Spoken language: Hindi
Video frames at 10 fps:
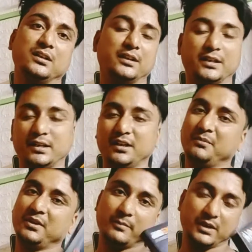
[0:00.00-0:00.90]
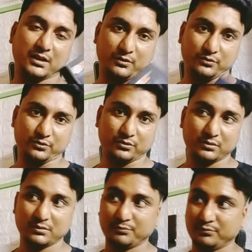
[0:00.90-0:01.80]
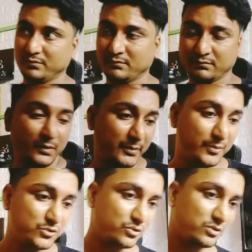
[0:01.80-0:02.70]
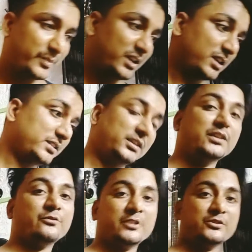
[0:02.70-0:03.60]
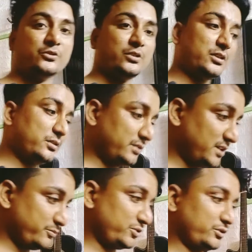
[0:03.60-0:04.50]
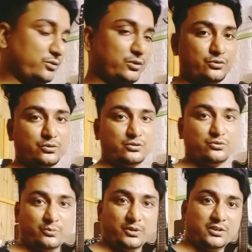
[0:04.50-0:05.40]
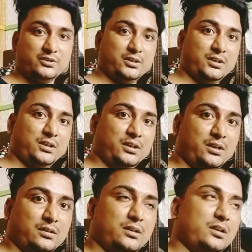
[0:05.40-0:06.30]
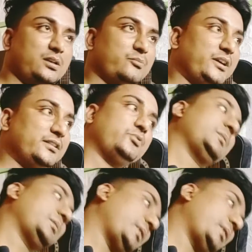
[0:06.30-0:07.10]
कह रहा नहीं भैया बारह नौ सौ मैं भी शौक मैंने कहा इतना डिफरेंस क्यों है सी एम सी और कॉस्टो का ऊपर नीचे भाई साहब फिर मैं